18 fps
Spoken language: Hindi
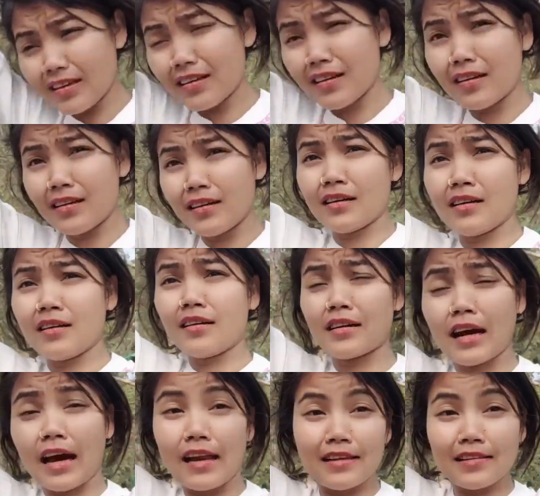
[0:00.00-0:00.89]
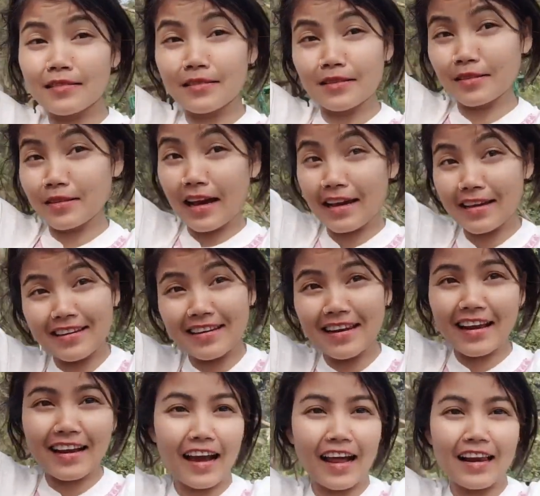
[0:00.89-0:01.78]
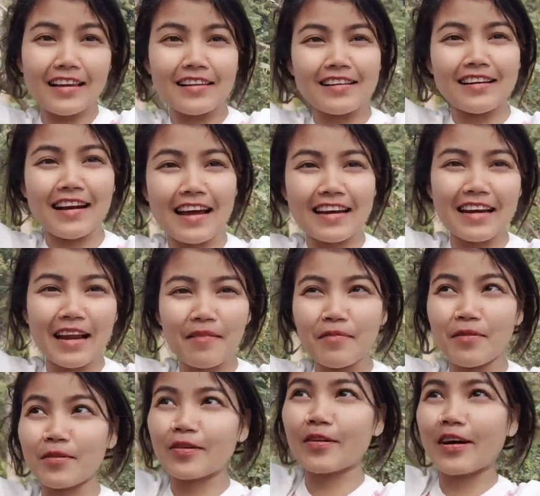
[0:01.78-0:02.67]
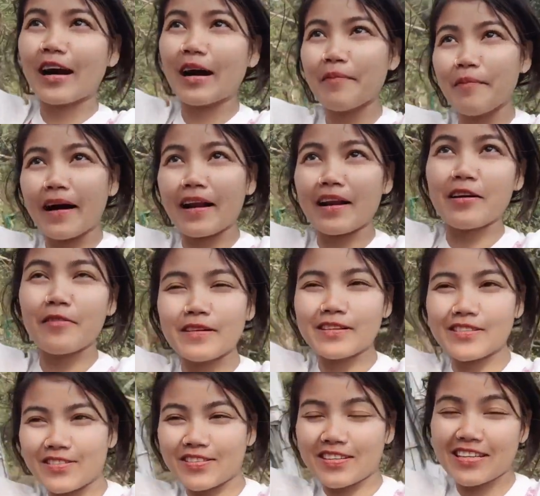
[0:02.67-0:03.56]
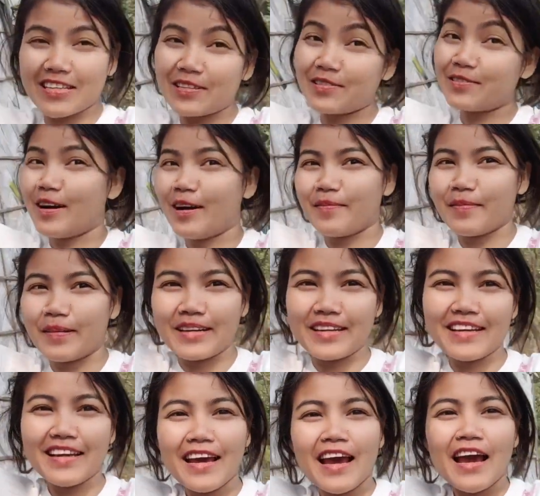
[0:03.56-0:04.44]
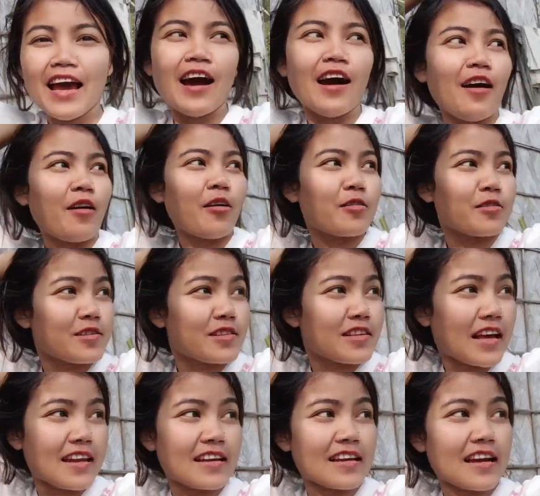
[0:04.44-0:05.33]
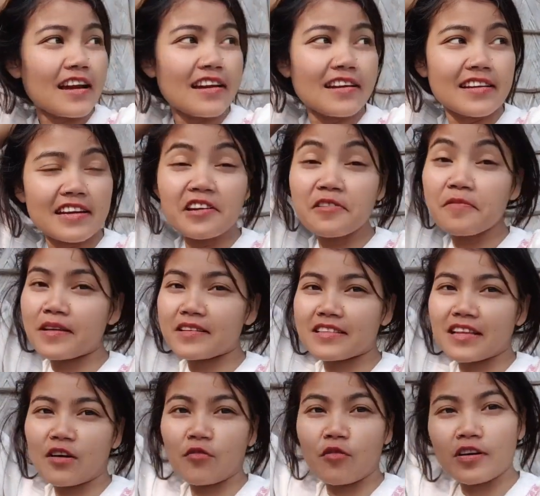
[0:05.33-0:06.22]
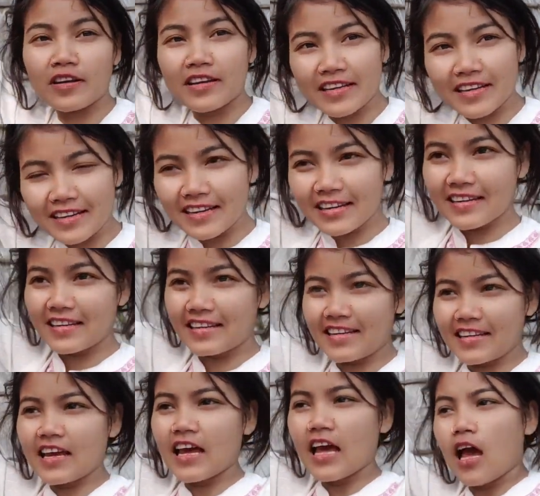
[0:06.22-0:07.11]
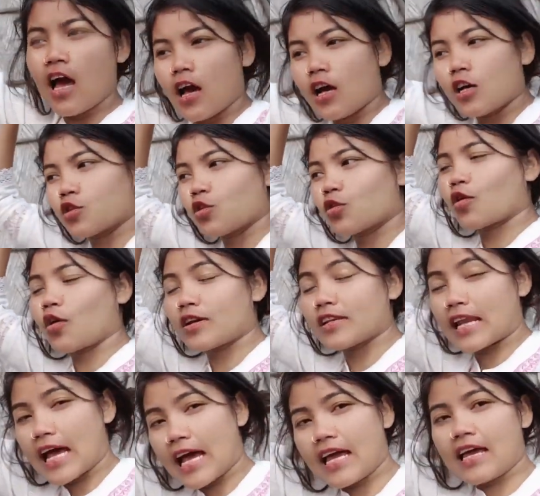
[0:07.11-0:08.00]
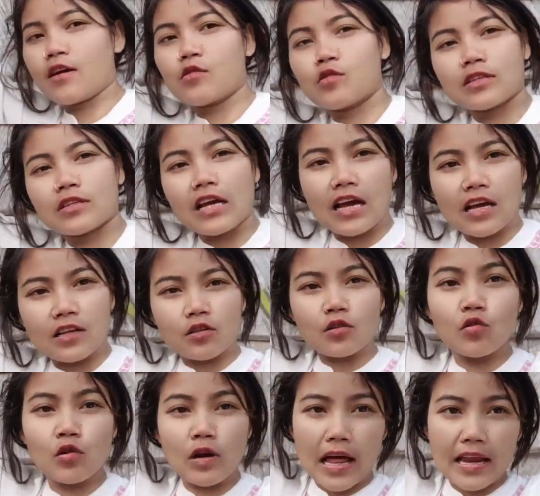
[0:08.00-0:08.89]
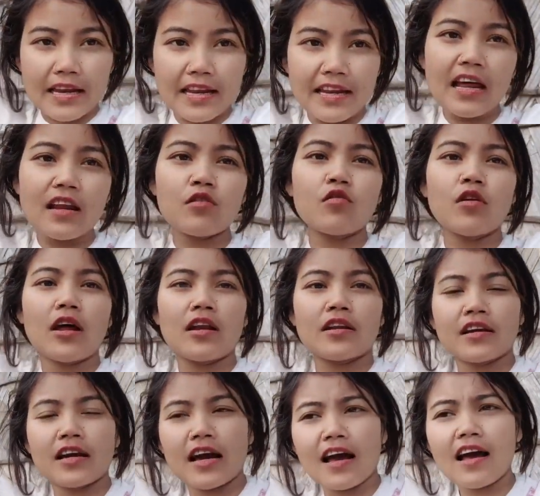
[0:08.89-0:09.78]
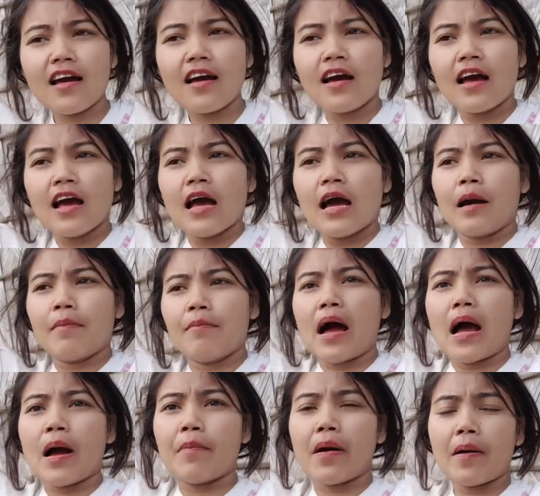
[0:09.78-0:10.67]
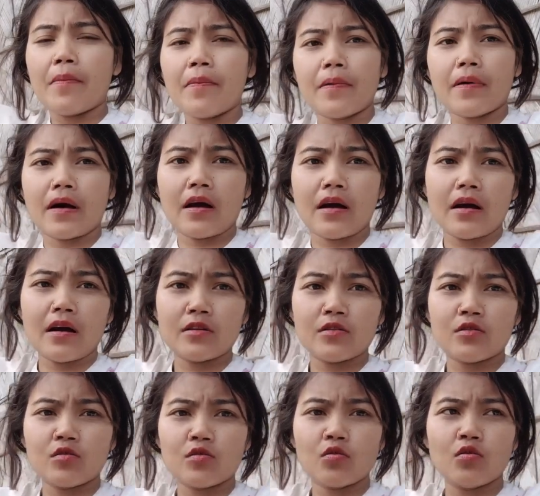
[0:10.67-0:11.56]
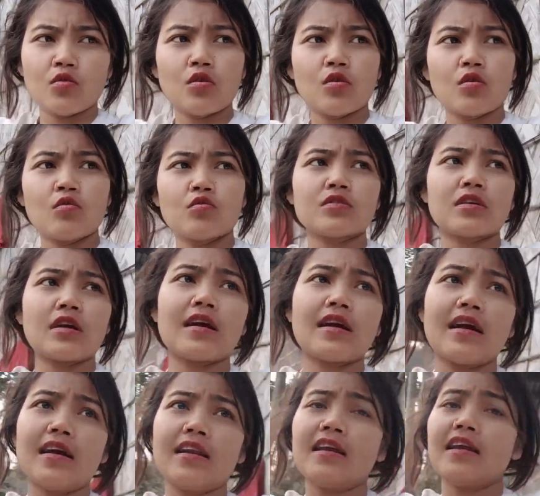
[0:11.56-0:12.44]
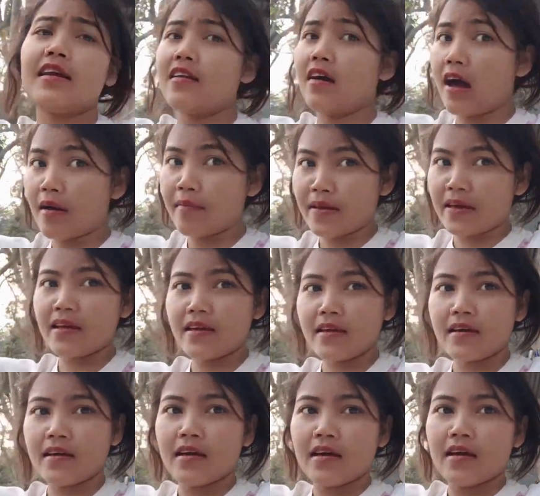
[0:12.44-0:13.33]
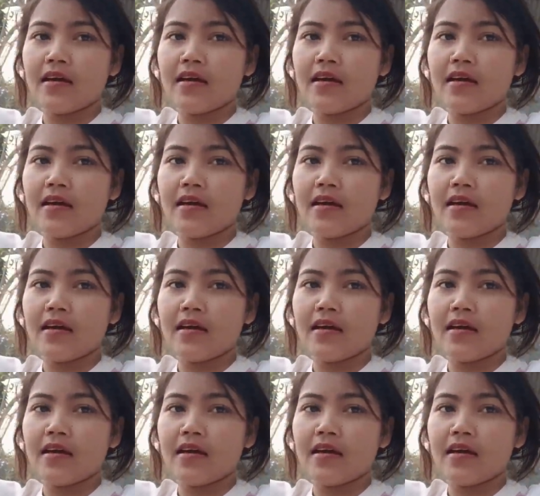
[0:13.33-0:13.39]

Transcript: आ, कल गई थी ना कल रात हम लोगों का बारह बज चुकी थी वहाँ पर ही और जो शादी का रीति रिवाज था वो दिख रही थी जो कोयना है उसका जो दुल्हन है ना दुल्हन का माँ बाप जो उसका घर है रहा में